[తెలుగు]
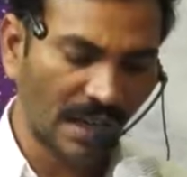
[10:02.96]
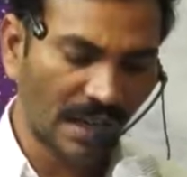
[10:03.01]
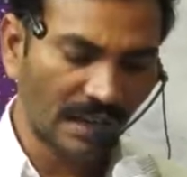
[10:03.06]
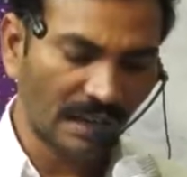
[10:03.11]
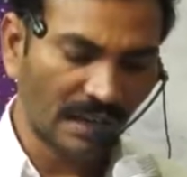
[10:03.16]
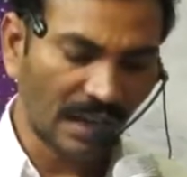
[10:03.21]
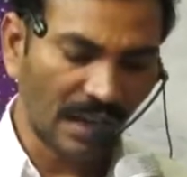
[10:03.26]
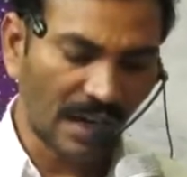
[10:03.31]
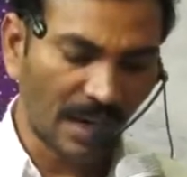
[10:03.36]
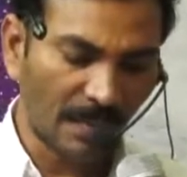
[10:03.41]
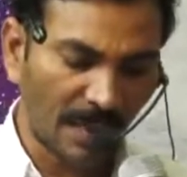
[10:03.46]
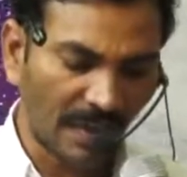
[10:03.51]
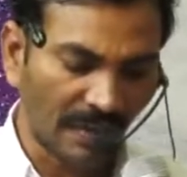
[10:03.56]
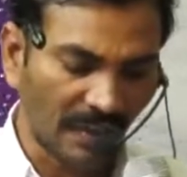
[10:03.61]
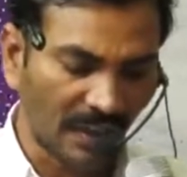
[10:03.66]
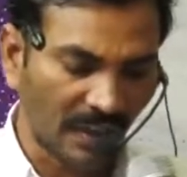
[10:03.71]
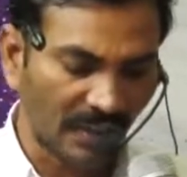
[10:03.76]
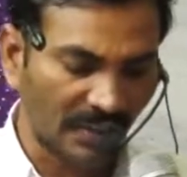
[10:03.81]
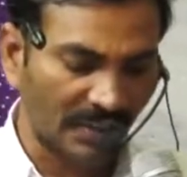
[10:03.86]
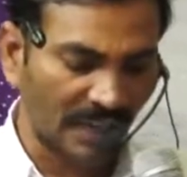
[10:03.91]
తన
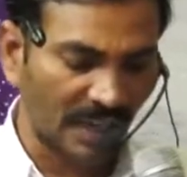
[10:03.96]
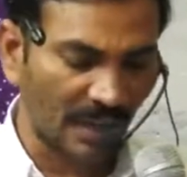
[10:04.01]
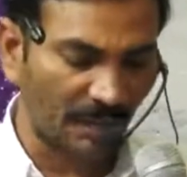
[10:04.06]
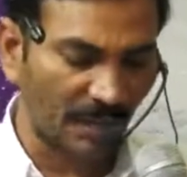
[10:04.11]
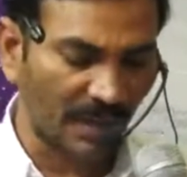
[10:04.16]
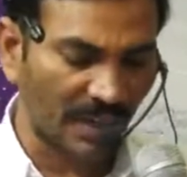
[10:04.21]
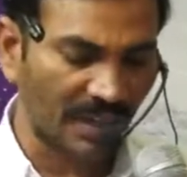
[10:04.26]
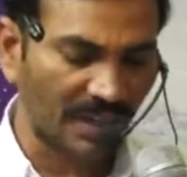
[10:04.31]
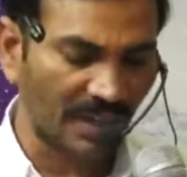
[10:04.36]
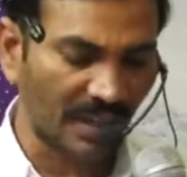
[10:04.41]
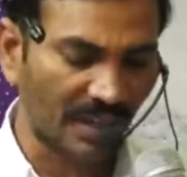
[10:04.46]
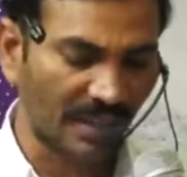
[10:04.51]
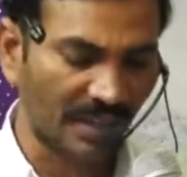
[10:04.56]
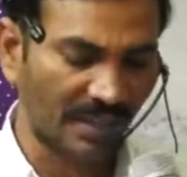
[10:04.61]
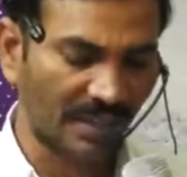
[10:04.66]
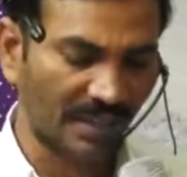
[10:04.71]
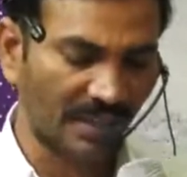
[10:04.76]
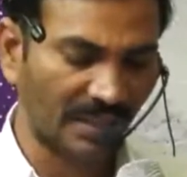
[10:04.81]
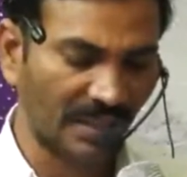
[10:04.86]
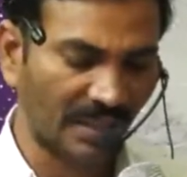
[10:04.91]
నిబంధనలు
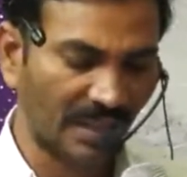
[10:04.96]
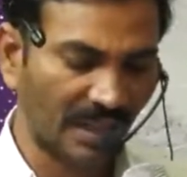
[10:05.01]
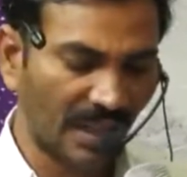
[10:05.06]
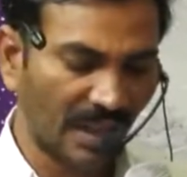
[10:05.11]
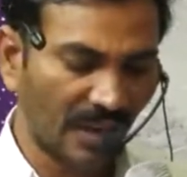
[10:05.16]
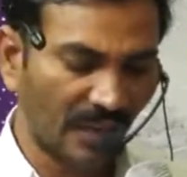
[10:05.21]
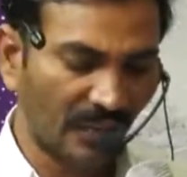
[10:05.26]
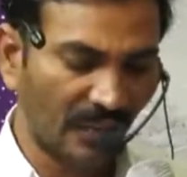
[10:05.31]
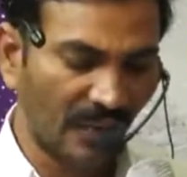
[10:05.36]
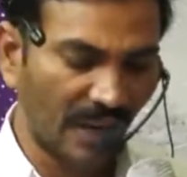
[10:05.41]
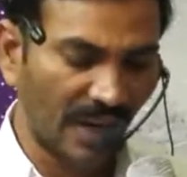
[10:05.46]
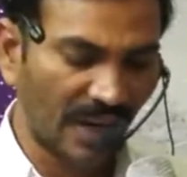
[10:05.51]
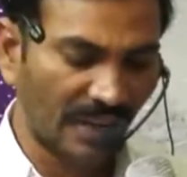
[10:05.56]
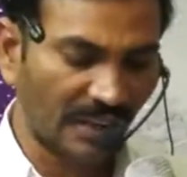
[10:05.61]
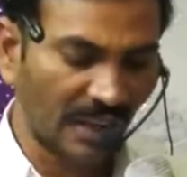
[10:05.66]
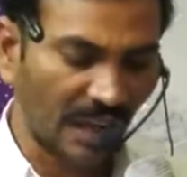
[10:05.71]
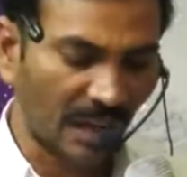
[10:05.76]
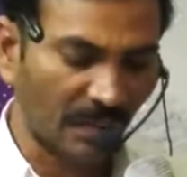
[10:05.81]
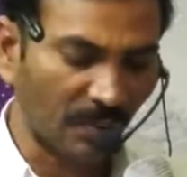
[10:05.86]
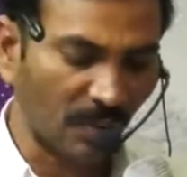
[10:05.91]
స్థిరపరచాలి వెయ్యి
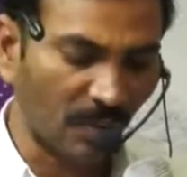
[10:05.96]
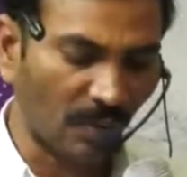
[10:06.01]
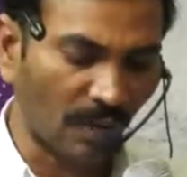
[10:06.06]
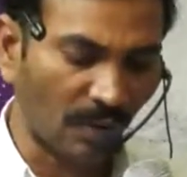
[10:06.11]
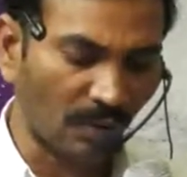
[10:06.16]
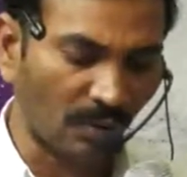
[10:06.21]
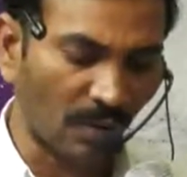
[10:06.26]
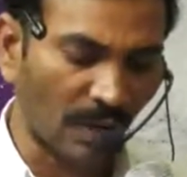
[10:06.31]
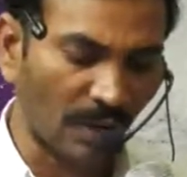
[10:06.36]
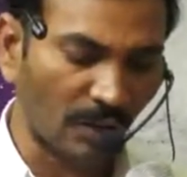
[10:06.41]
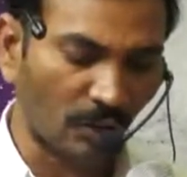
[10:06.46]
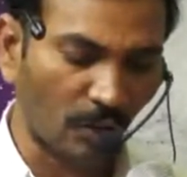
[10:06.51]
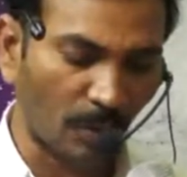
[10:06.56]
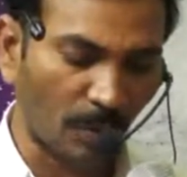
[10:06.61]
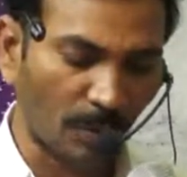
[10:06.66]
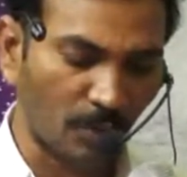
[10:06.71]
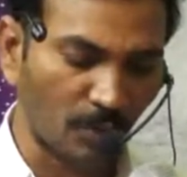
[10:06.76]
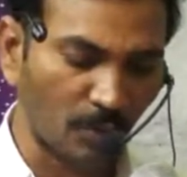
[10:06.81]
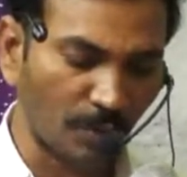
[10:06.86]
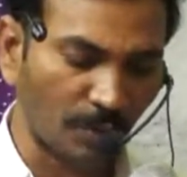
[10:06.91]
తరముల వరకు ఆయన
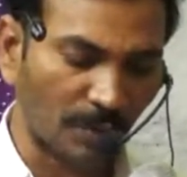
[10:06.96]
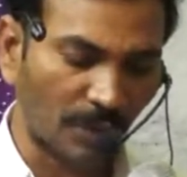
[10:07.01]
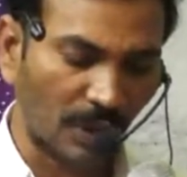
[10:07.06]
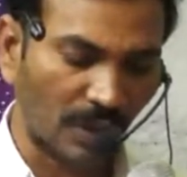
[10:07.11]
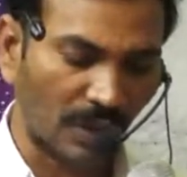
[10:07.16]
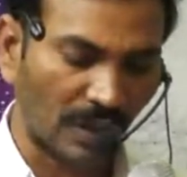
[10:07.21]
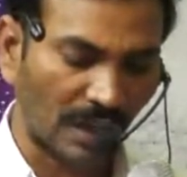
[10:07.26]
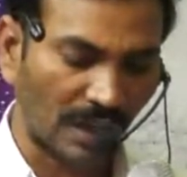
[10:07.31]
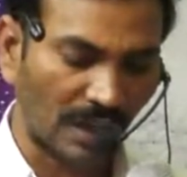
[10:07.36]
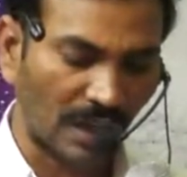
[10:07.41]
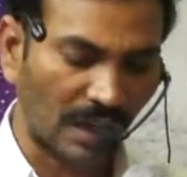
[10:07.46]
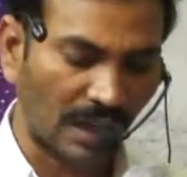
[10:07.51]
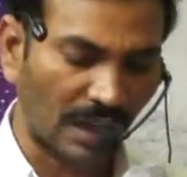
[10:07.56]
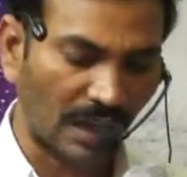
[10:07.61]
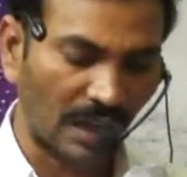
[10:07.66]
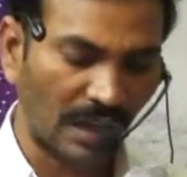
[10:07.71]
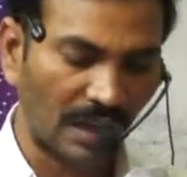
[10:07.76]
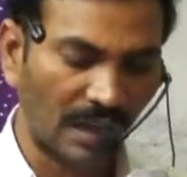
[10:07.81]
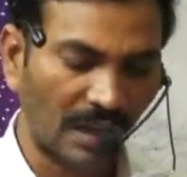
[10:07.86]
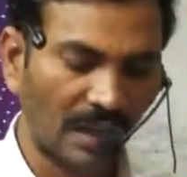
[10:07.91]
కృప చూపుతాడు గనక
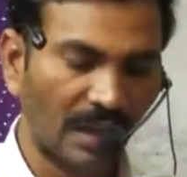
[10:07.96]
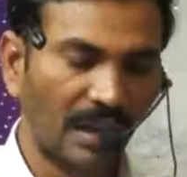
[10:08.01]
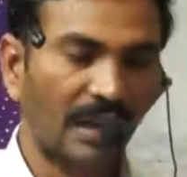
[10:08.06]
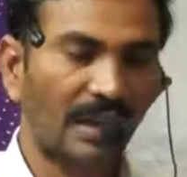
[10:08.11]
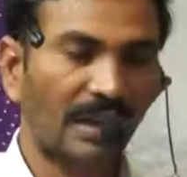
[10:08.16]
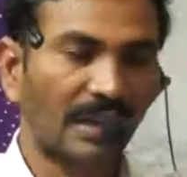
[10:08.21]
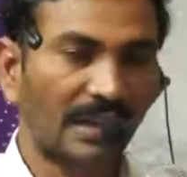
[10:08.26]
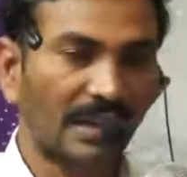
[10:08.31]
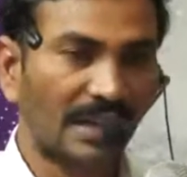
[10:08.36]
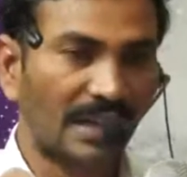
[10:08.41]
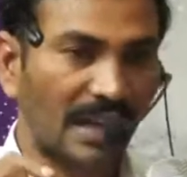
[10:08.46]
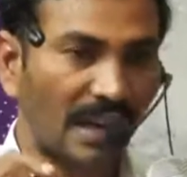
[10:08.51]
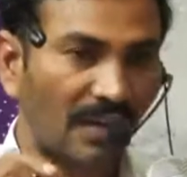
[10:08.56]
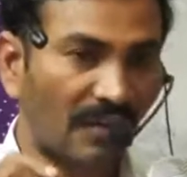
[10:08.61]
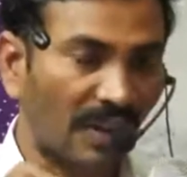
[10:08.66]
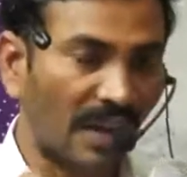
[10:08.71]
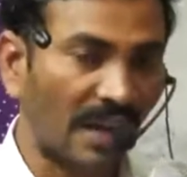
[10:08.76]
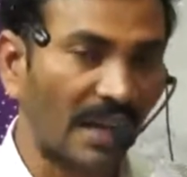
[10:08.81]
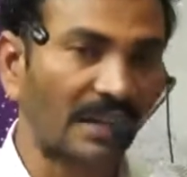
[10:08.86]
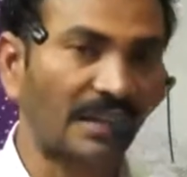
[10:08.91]

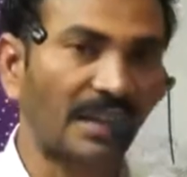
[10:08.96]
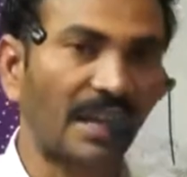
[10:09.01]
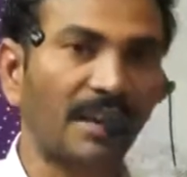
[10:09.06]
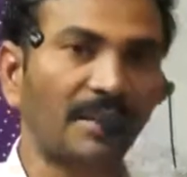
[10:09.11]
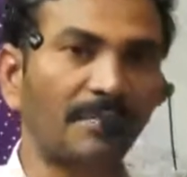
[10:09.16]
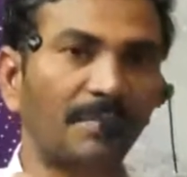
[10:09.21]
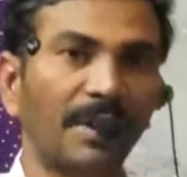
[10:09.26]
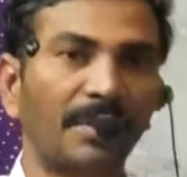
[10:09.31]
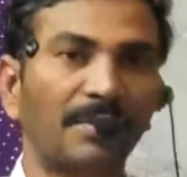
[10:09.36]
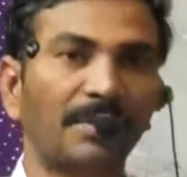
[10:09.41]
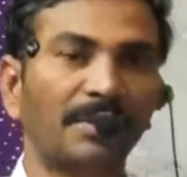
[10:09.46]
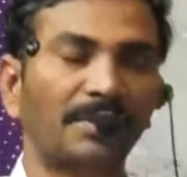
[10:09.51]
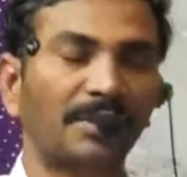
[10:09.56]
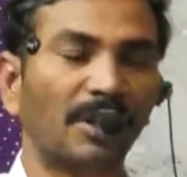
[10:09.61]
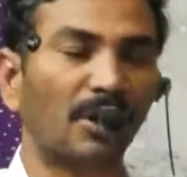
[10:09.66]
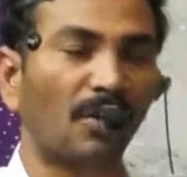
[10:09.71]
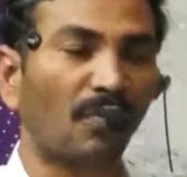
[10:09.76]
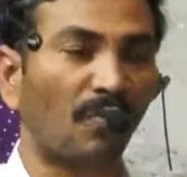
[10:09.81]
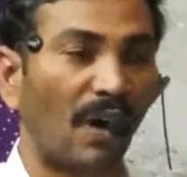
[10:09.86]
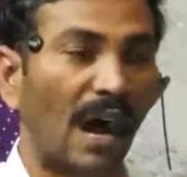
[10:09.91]
ఎవరైతే ఆయన
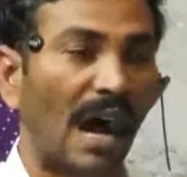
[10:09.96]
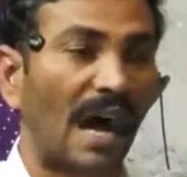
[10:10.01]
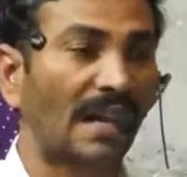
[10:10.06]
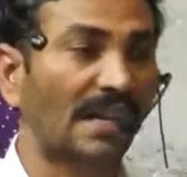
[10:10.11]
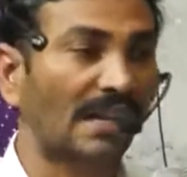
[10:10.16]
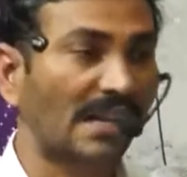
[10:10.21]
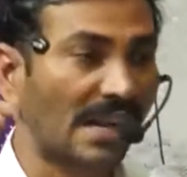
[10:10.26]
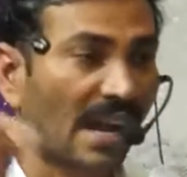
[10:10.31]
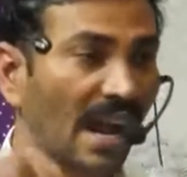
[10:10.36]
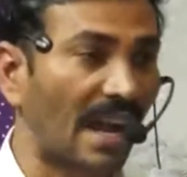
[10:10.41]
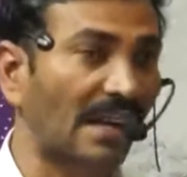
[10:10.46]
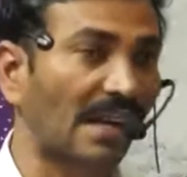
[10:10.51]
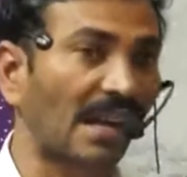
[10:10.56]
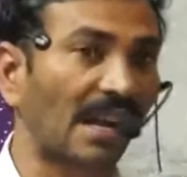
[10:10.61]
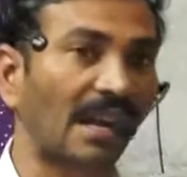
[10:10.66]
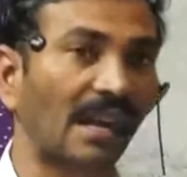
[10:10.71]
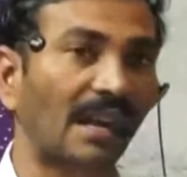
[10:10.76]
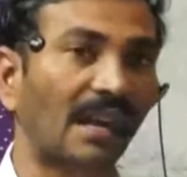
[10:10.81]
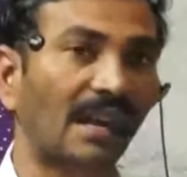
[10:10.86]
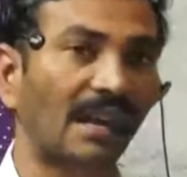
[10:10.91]
ప్రేమిస్తారో వారికి
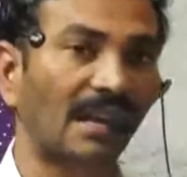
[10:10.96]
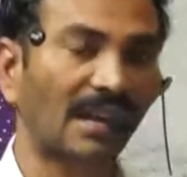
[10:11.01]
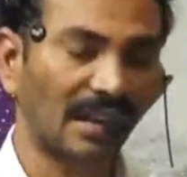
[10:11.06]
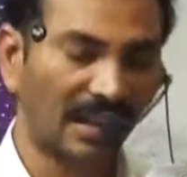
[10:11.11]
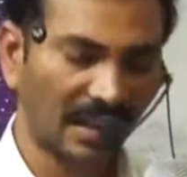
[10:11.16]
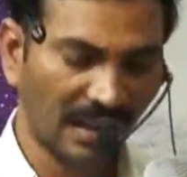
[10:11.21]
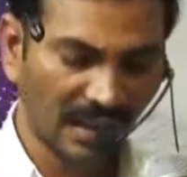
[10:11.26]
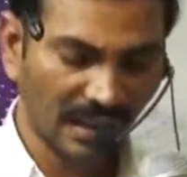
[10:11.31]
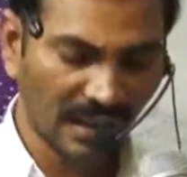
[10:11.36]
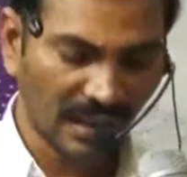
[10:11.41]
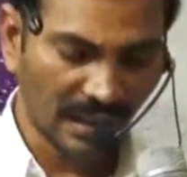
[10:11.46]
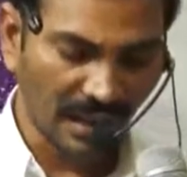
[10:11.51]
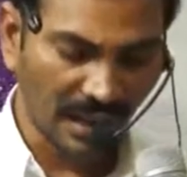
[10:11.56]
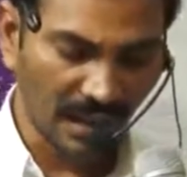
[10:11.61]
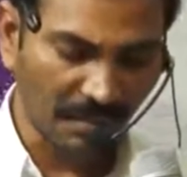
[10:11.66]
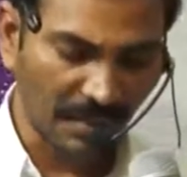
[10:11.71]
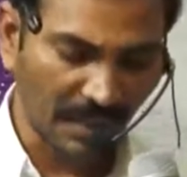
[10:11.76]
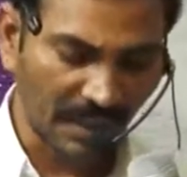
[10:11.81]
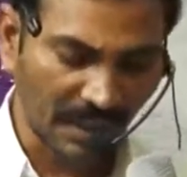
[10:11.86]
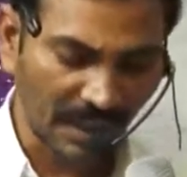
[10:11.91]
ఆయన
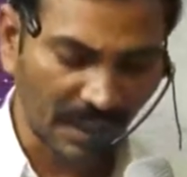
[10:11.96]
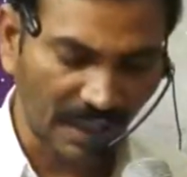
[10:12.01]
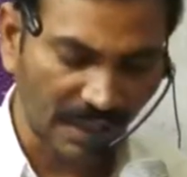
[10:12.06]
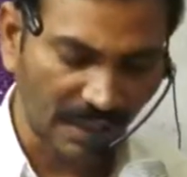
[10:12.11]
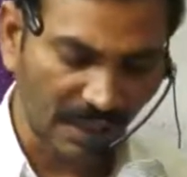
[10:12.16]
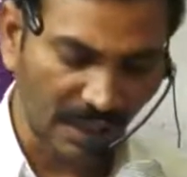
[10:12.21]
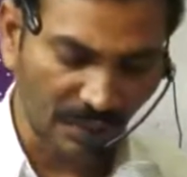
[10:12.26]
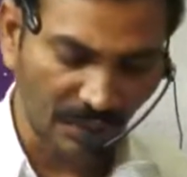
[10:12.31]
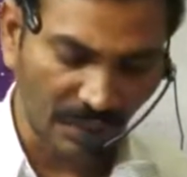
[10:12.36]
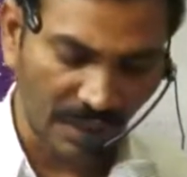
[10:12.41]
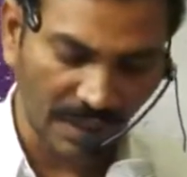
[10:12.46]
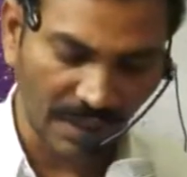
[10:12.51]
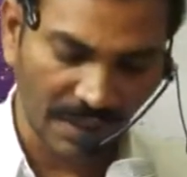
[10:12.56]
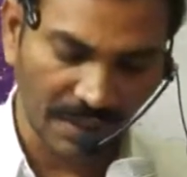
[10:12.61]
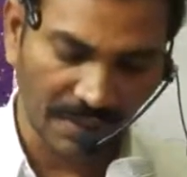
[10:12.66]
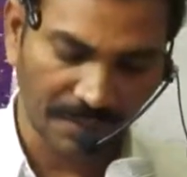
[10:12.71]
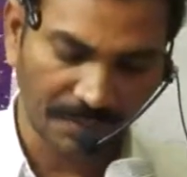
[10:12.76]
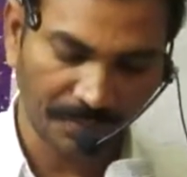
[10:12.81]
నమ్మదగిన దేవుడని